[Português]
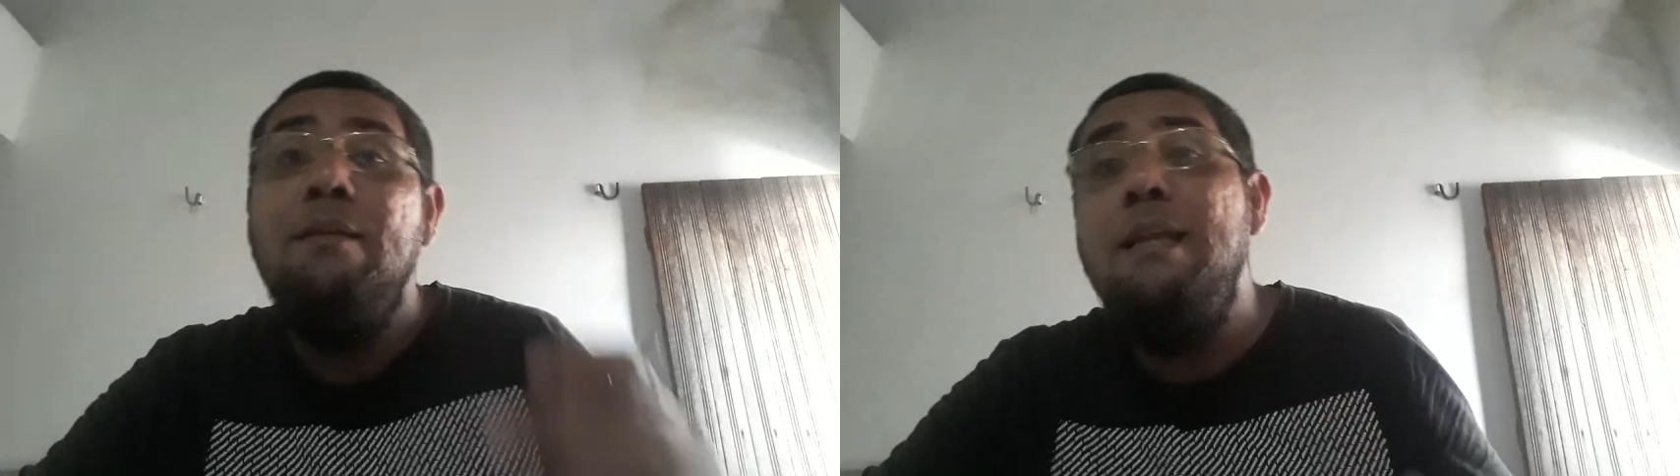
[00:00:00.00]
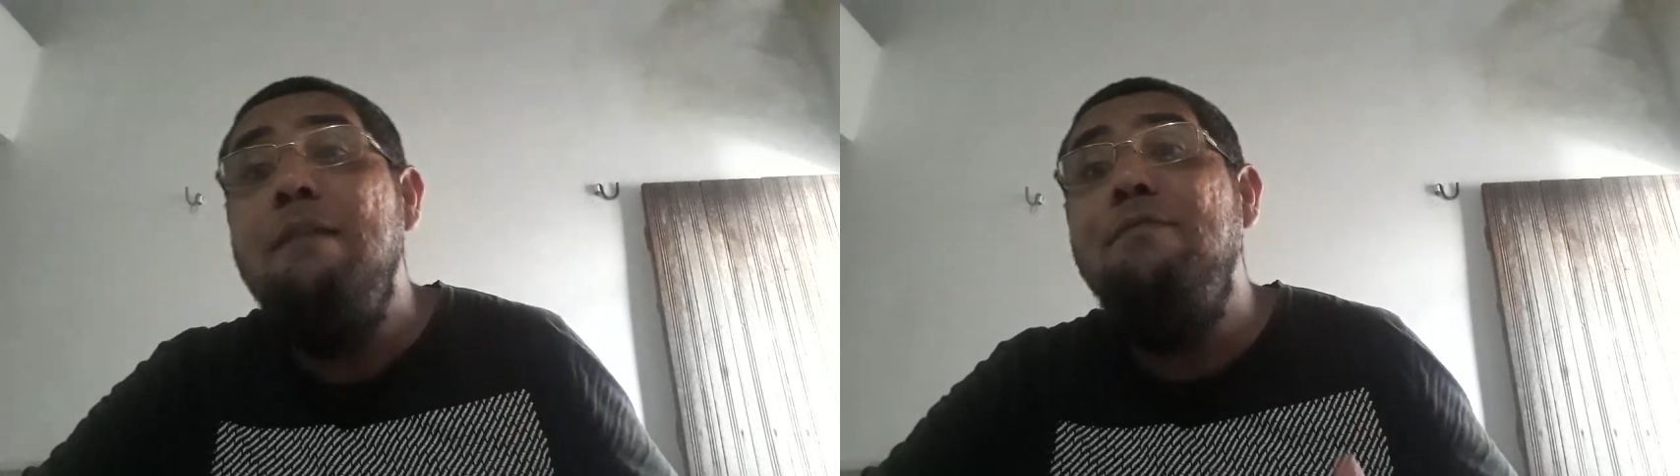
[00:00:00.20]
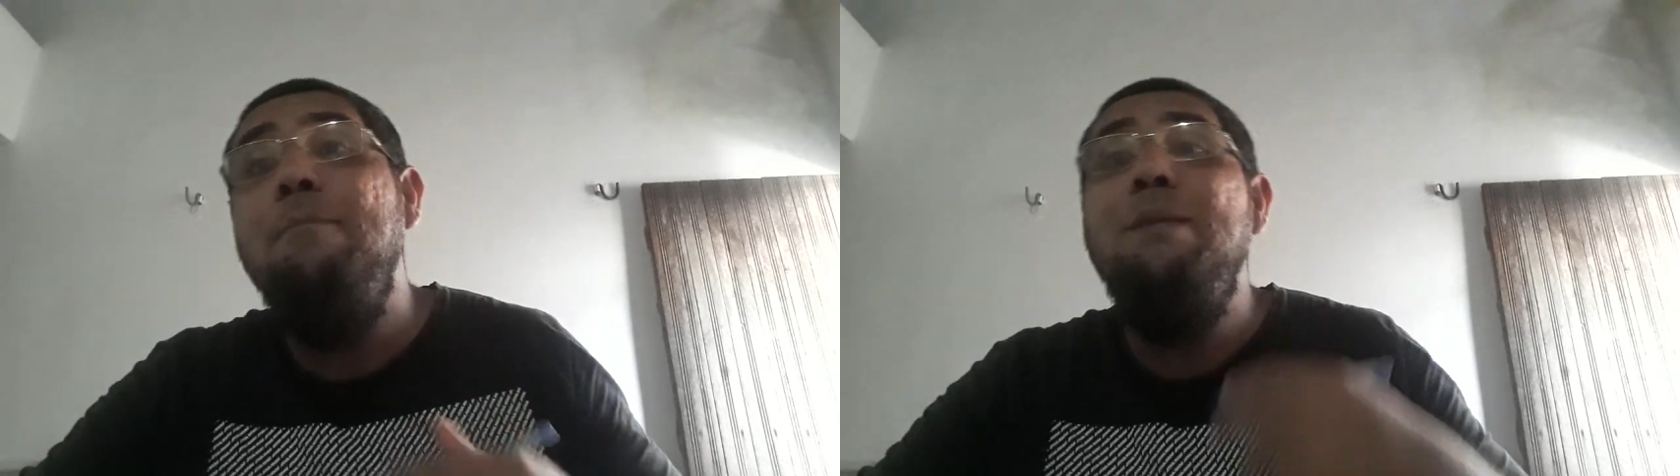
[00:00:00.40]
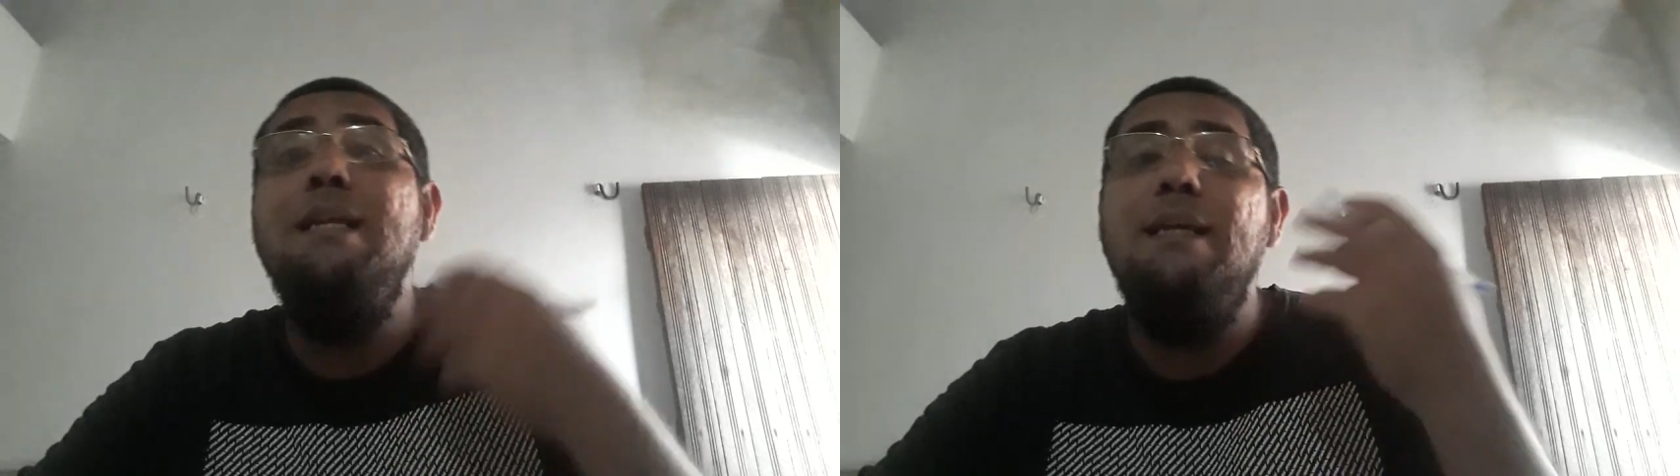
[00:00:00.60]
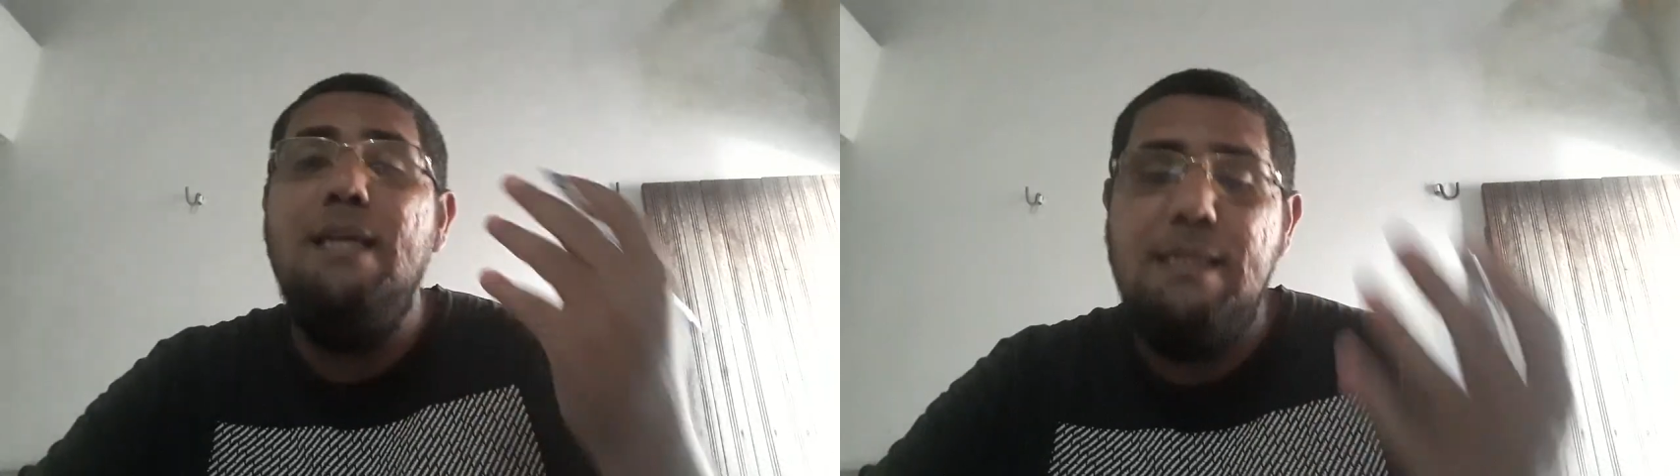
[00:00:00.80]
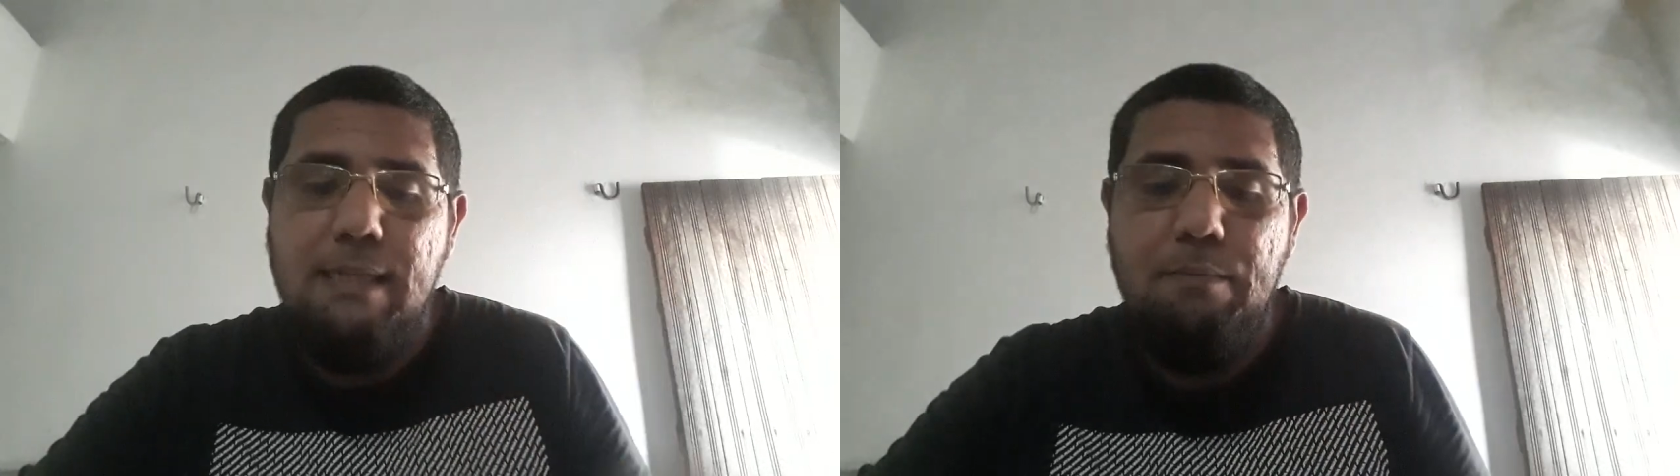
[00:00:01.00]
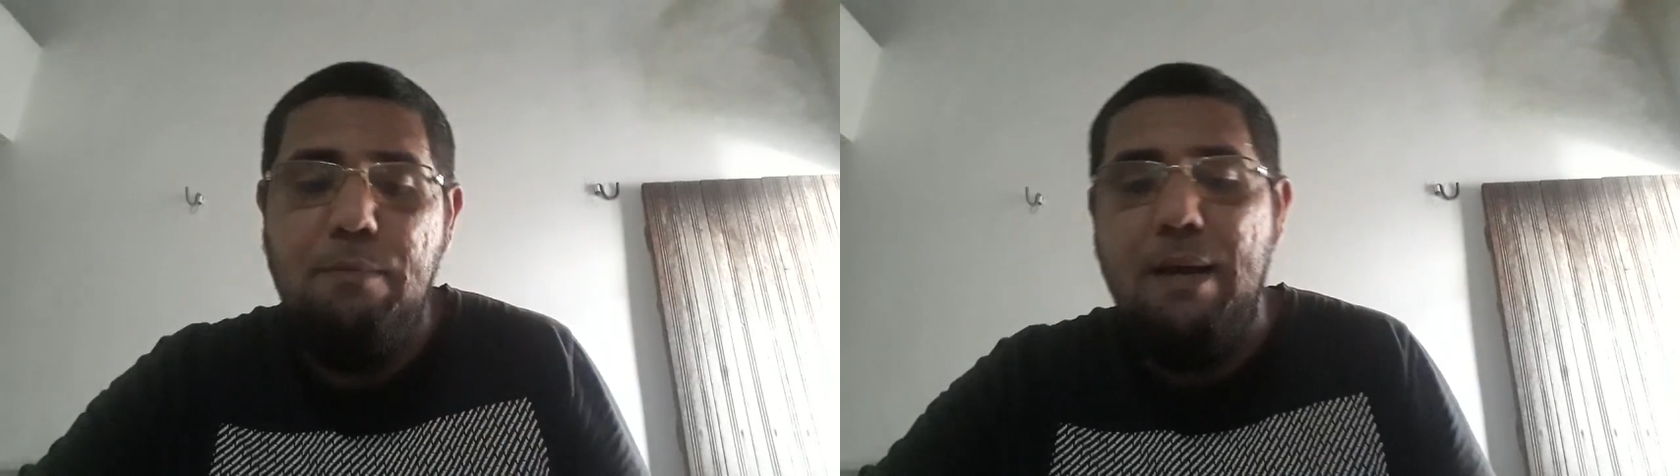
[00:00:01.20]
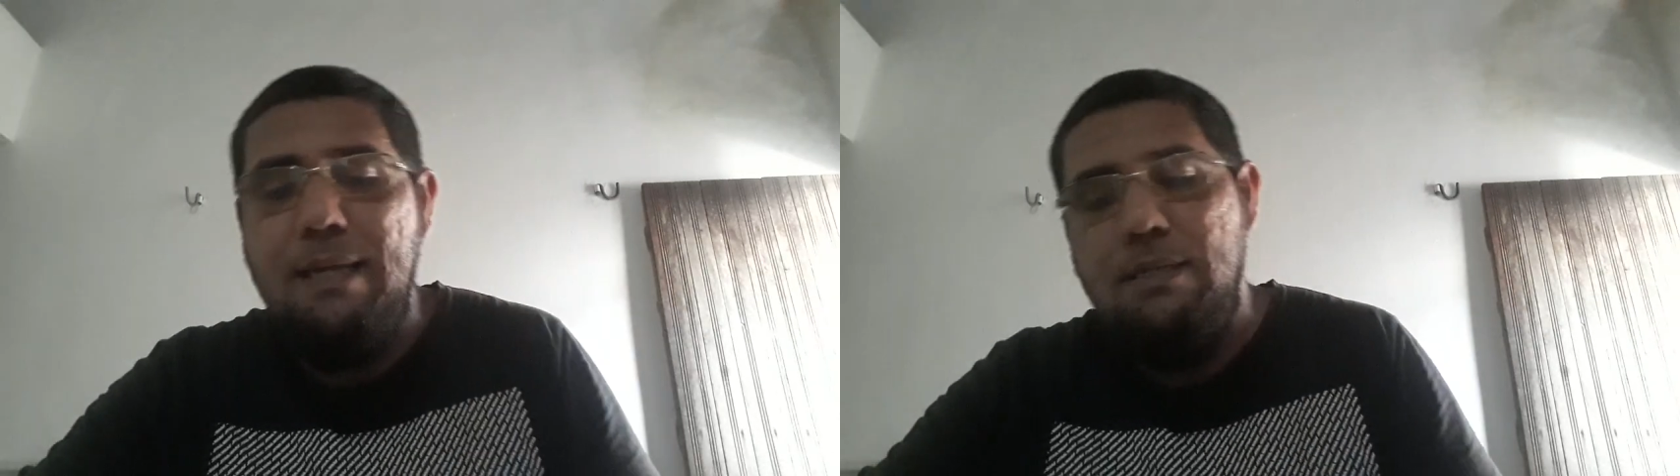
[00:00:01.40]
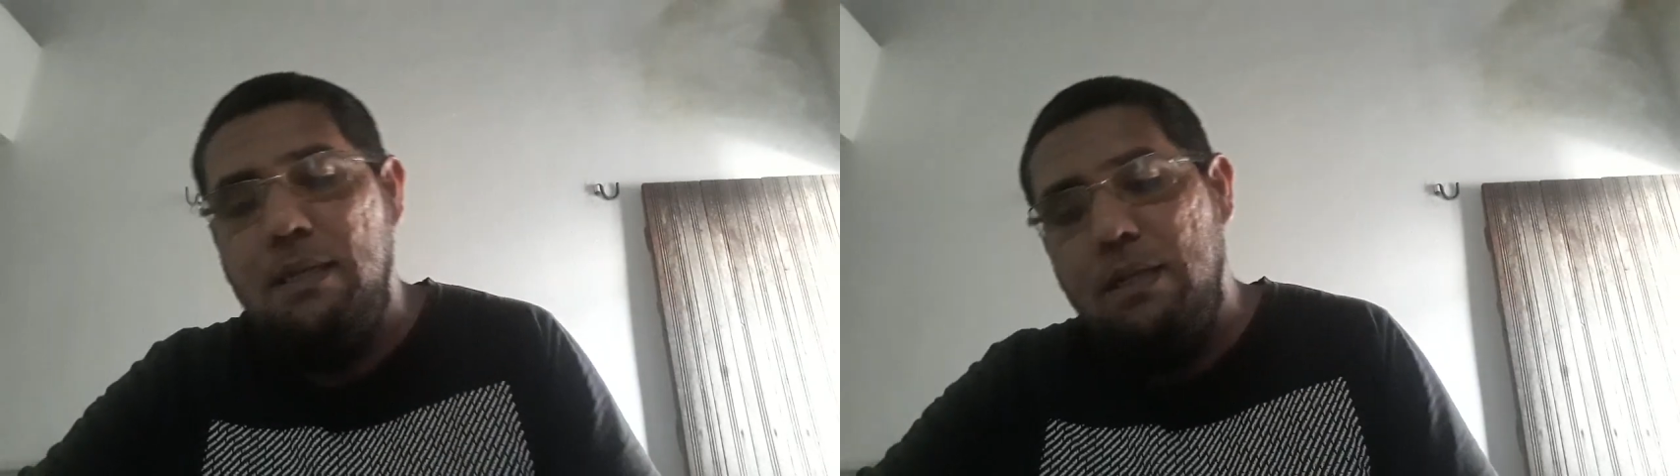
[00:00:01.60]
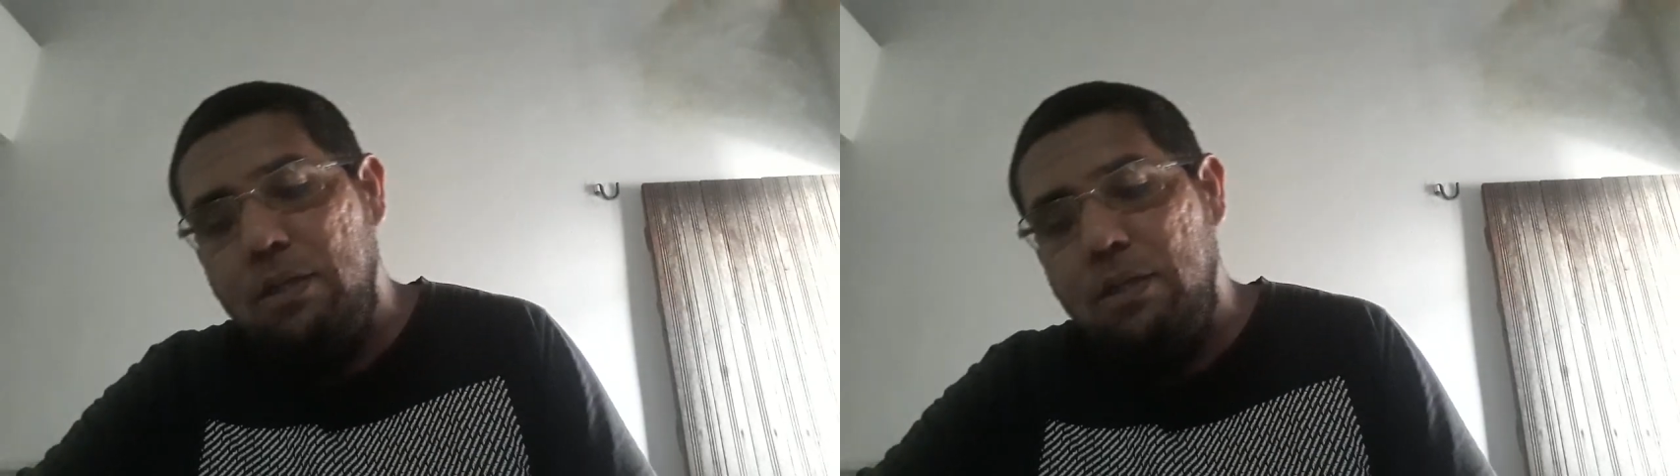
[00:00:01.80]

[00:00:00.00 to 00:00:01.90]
tem família que recebe mais,